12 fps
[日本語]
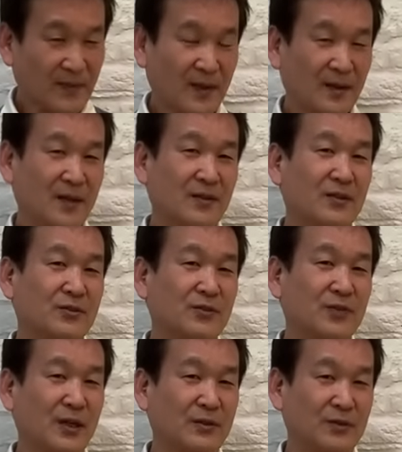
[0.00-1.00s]
何が
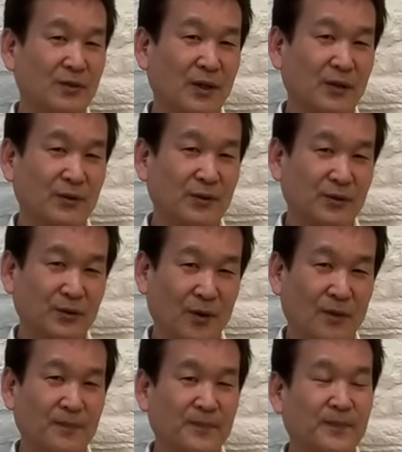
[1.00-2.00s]
注意が必要かという
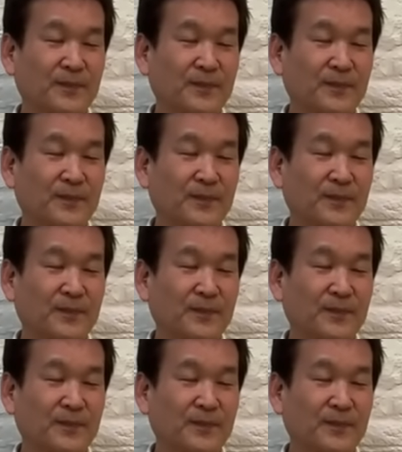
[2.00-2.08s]
と、